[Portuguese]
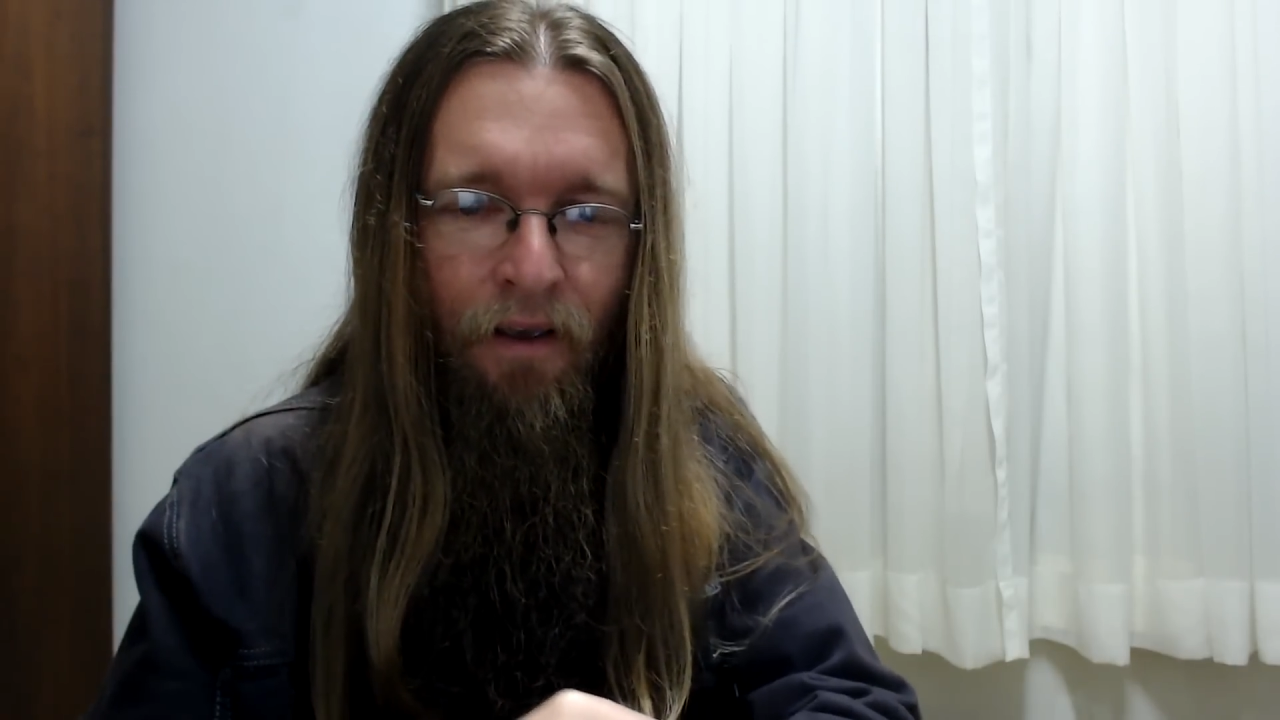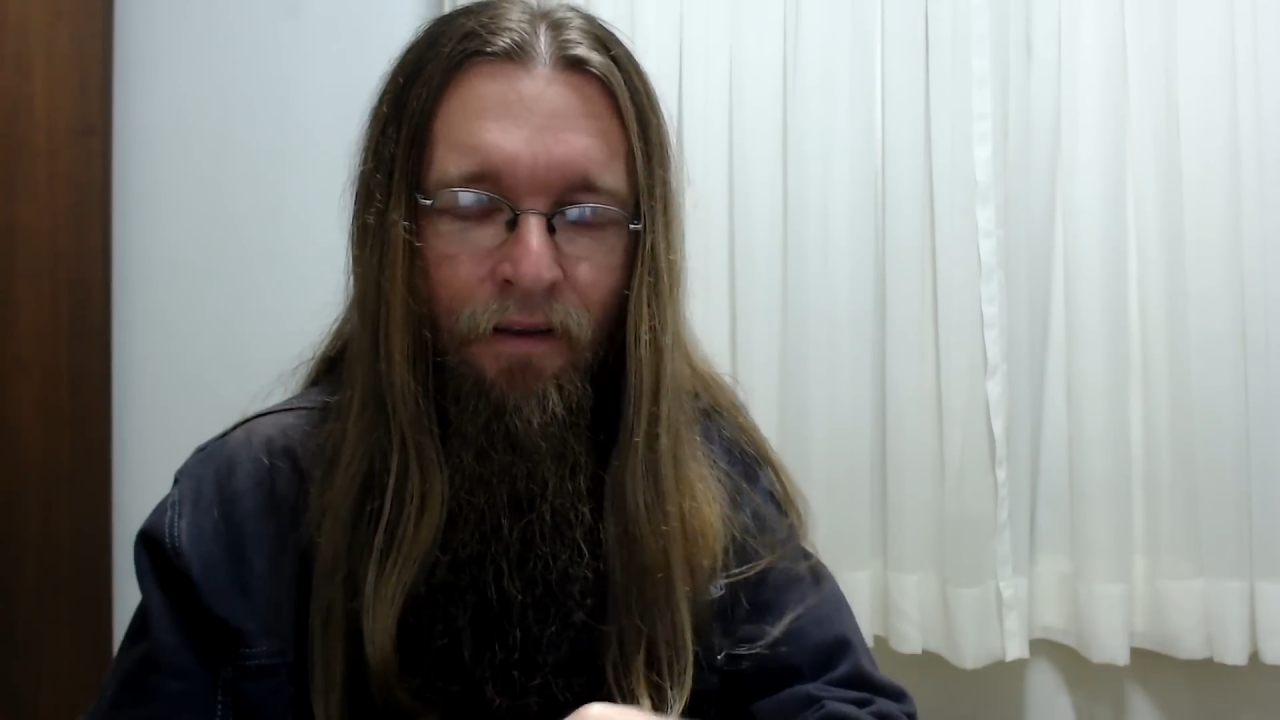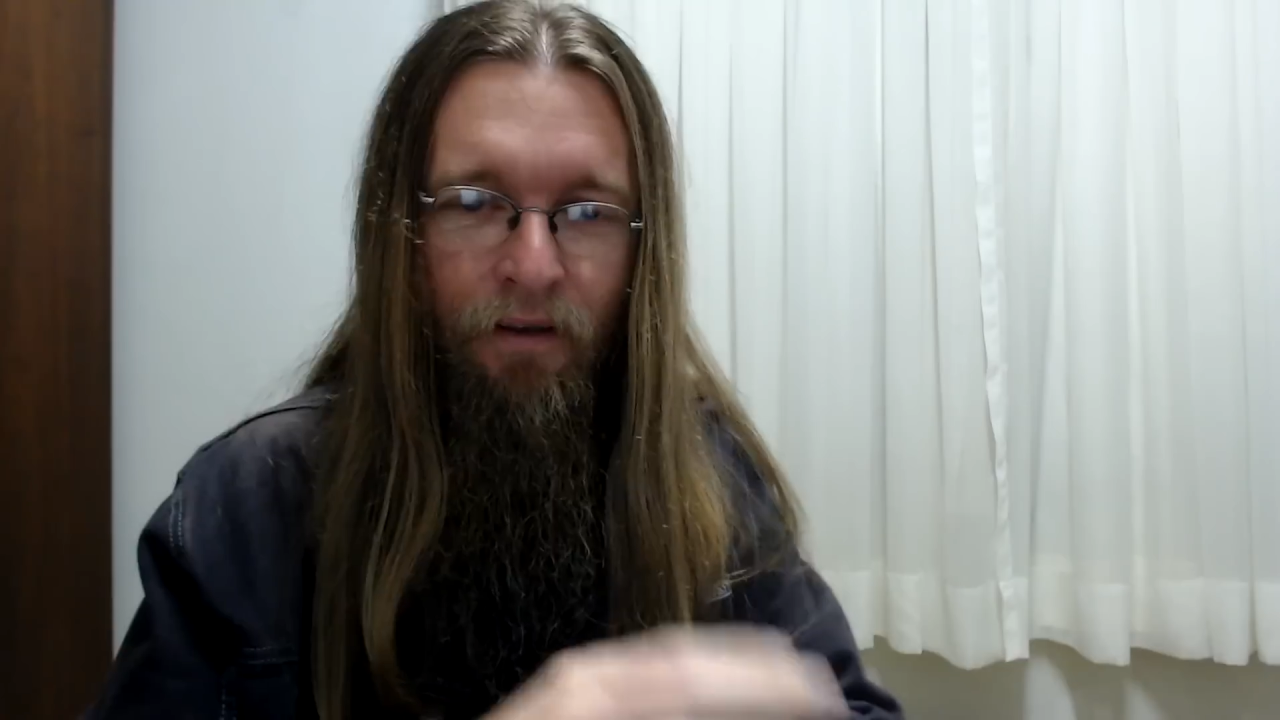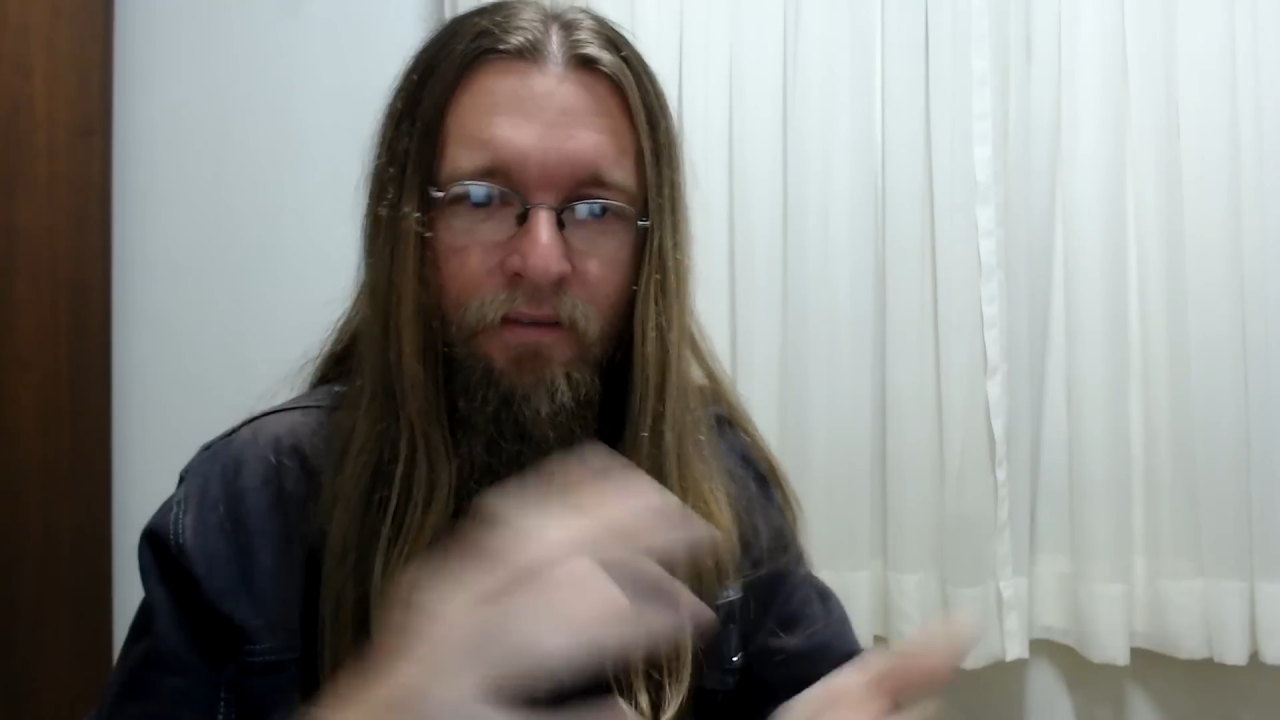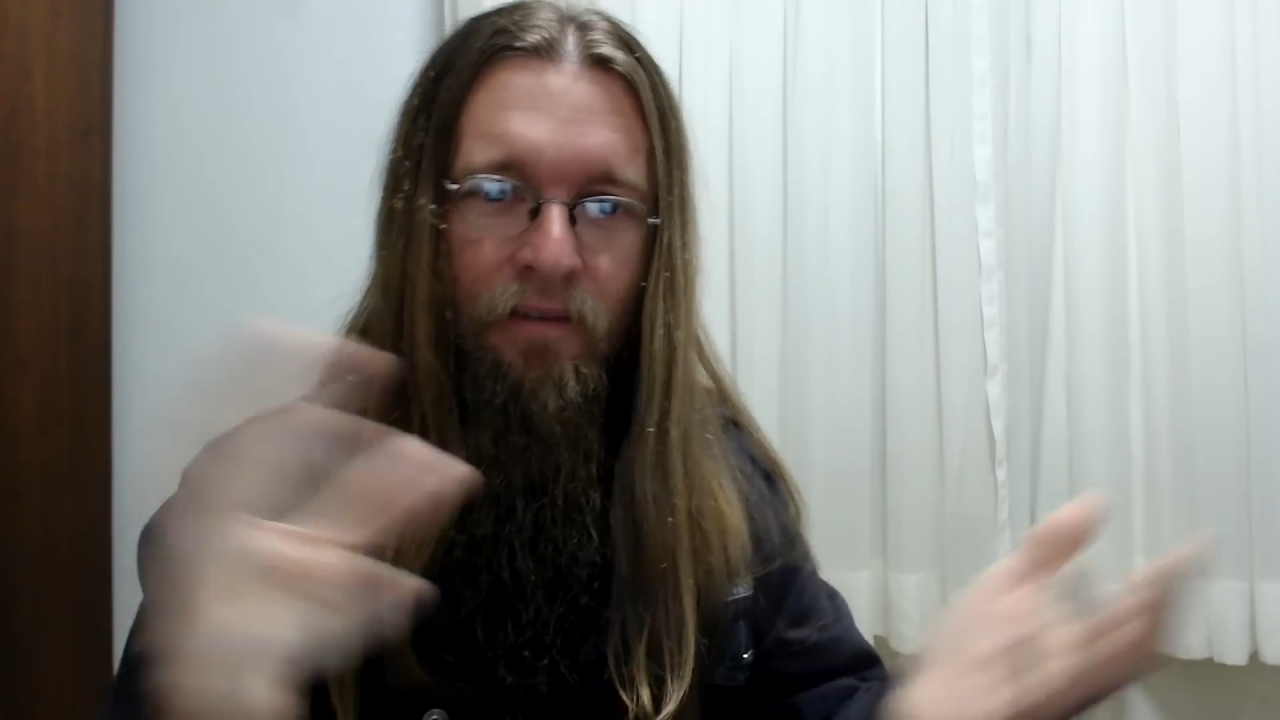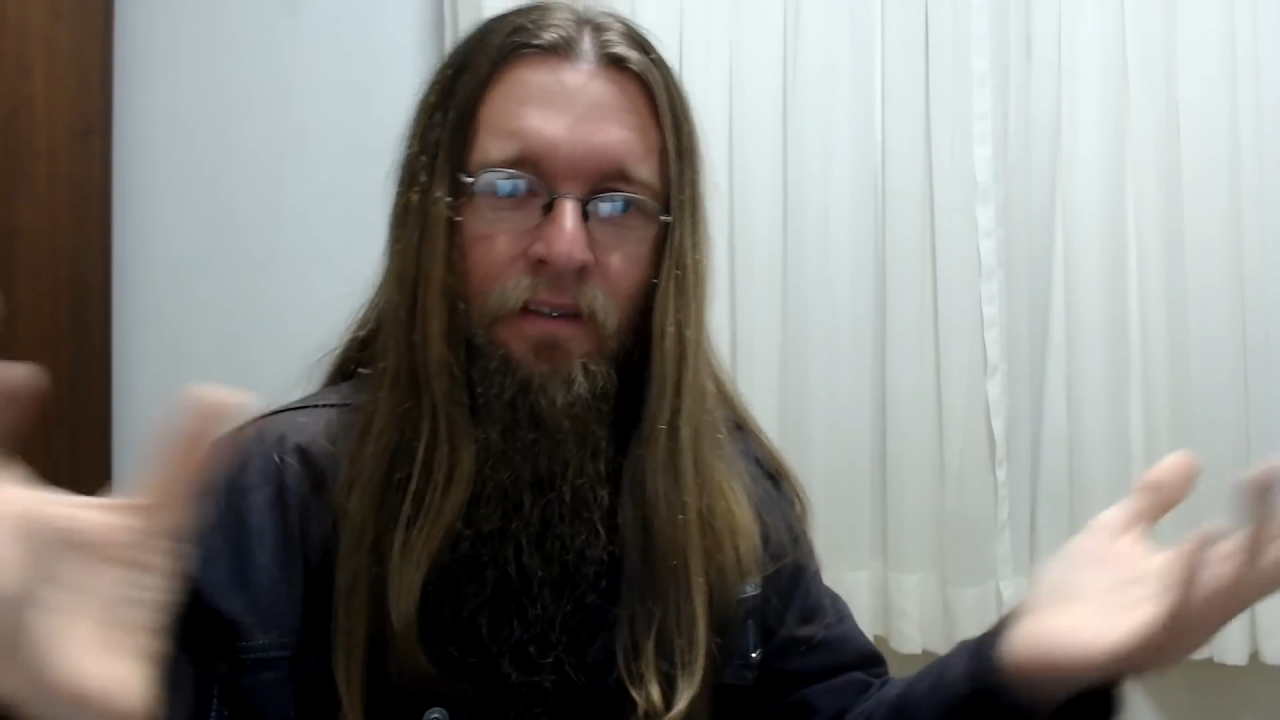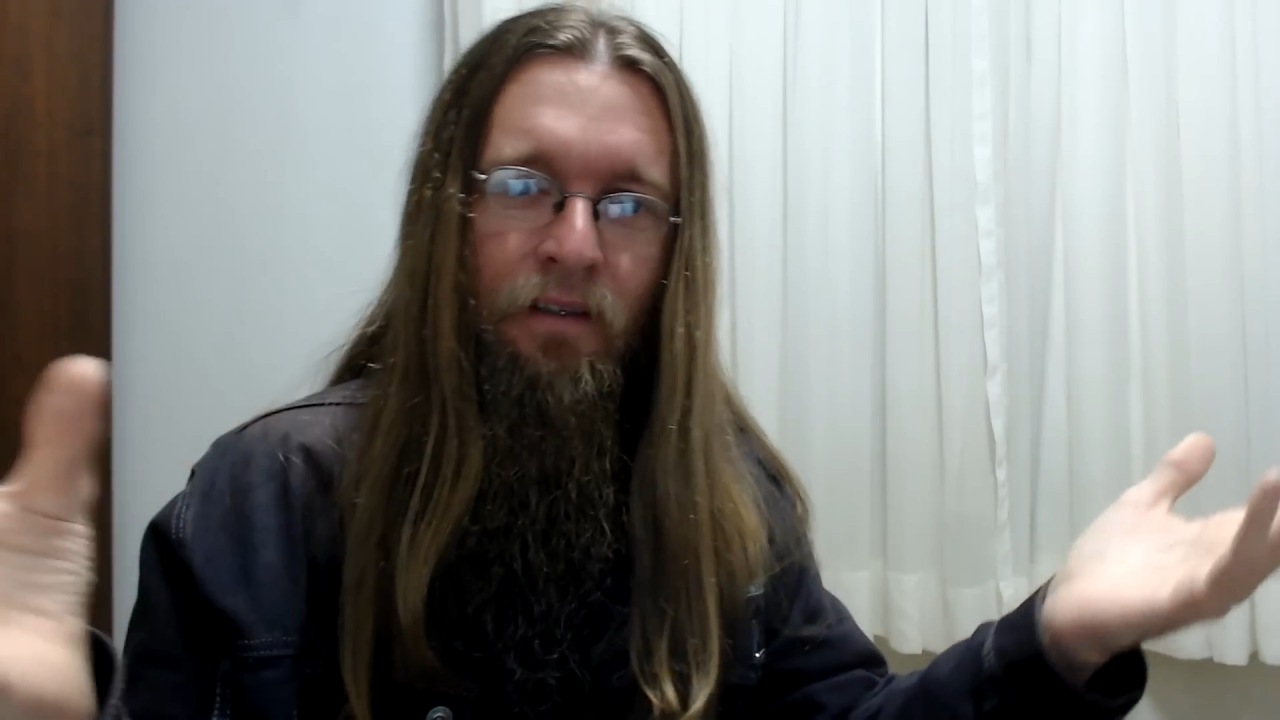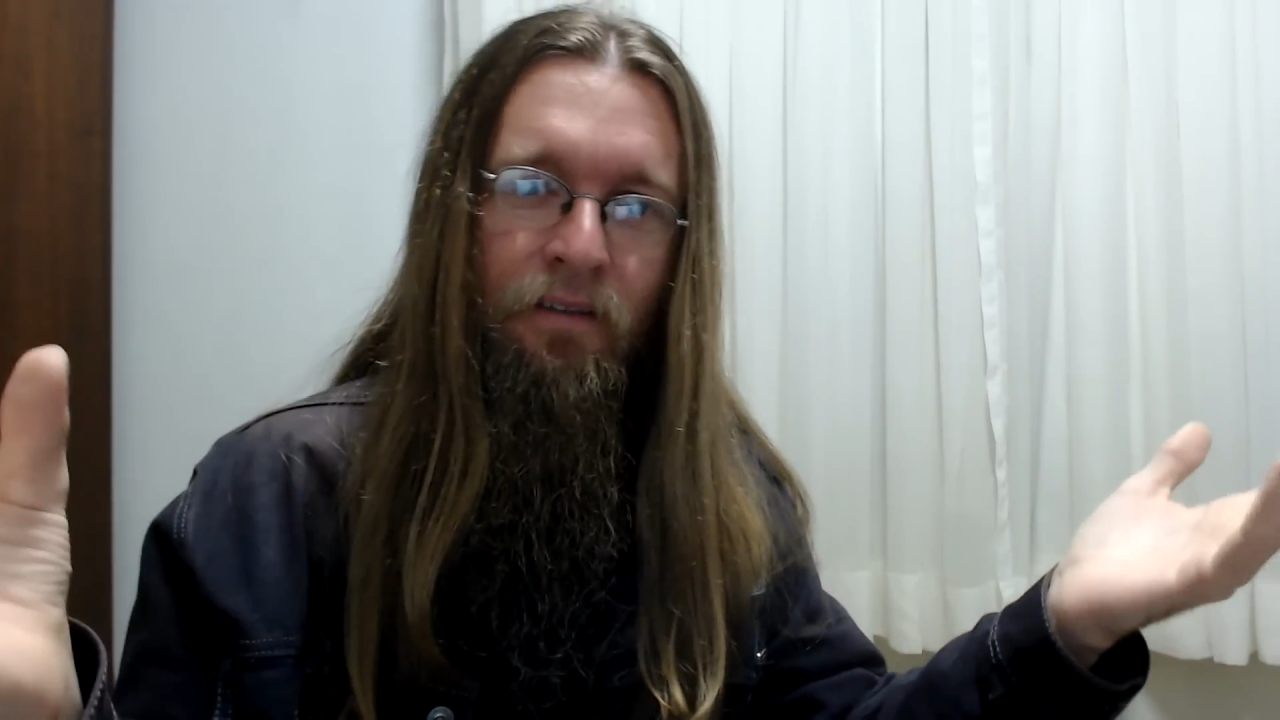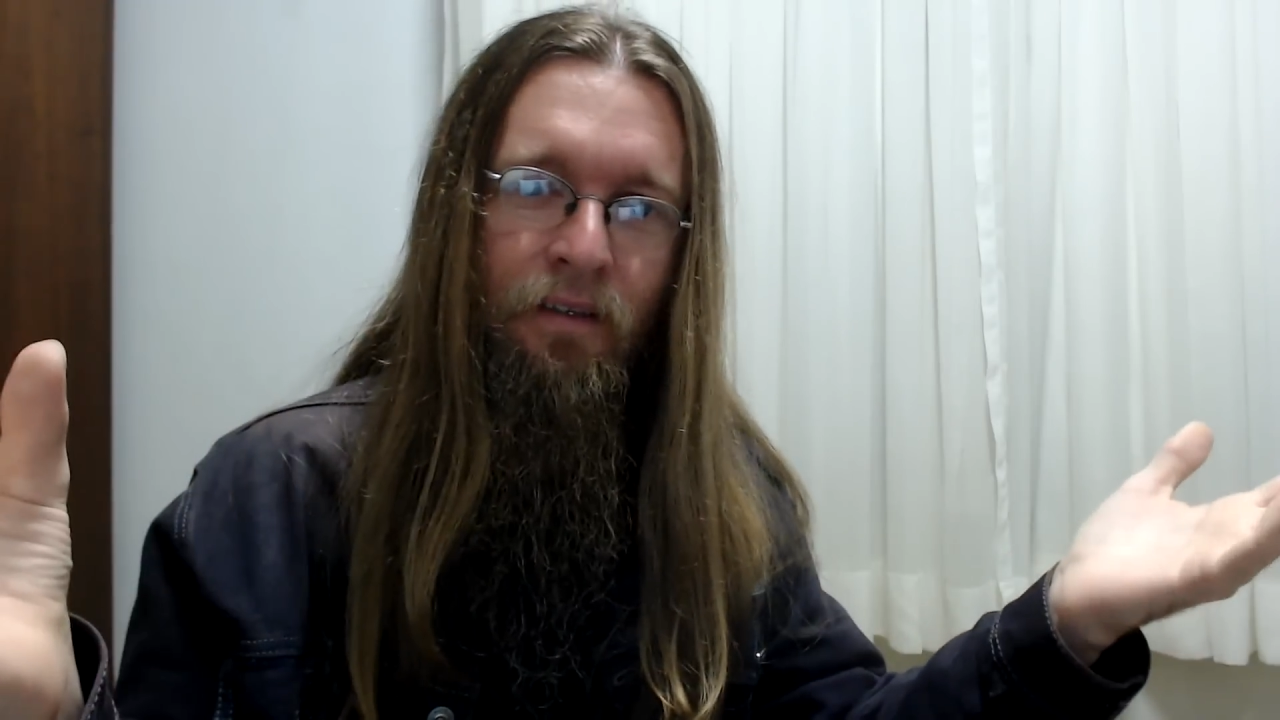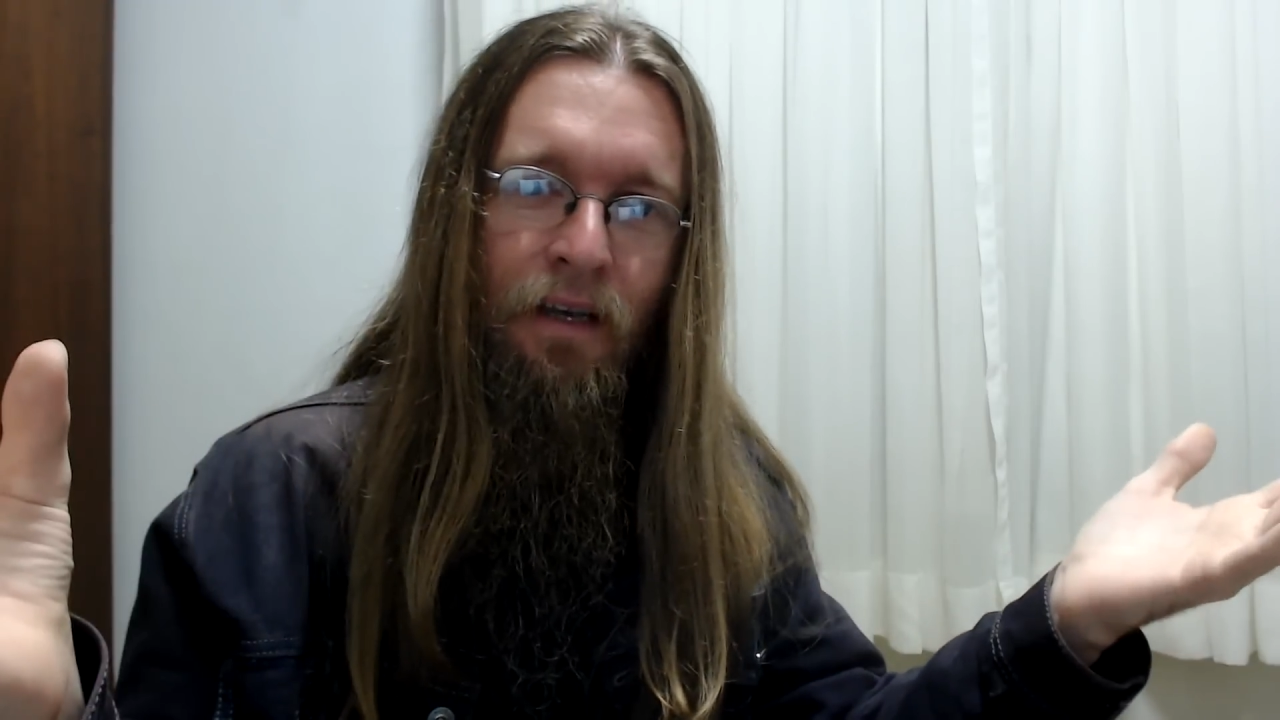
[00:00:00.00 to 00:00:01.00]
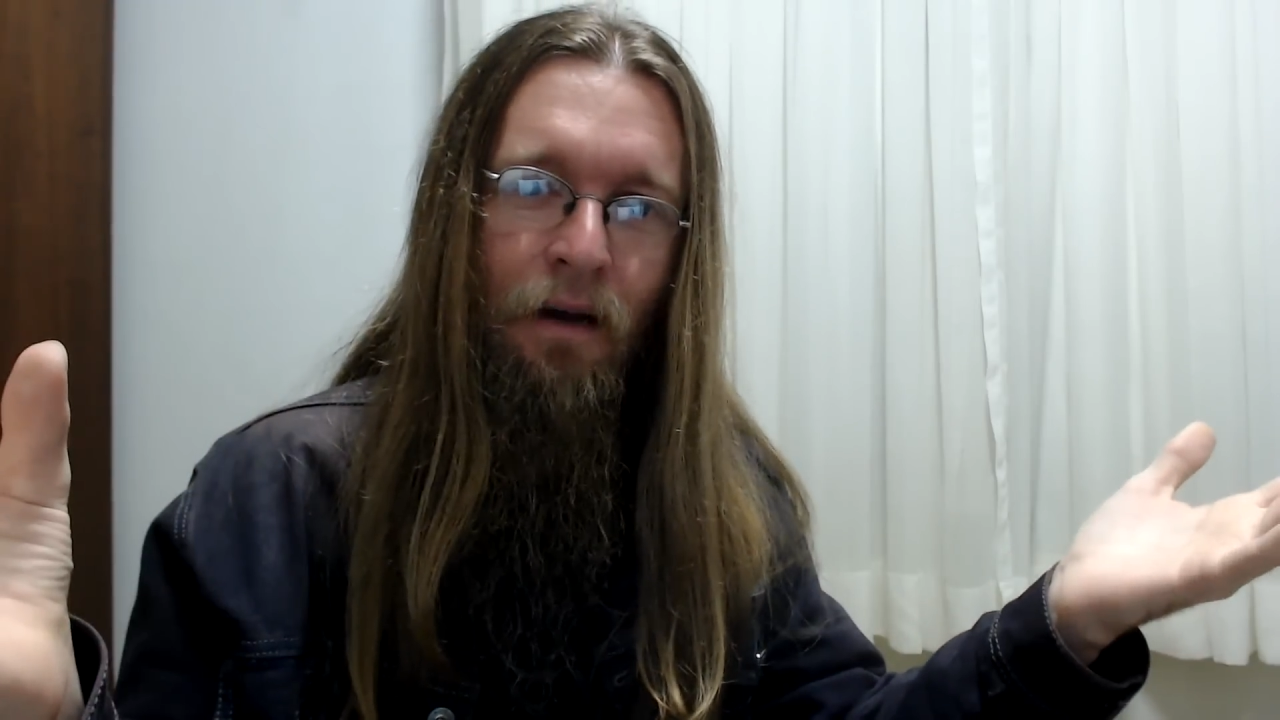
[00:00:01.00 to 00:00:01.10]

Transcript: E assim este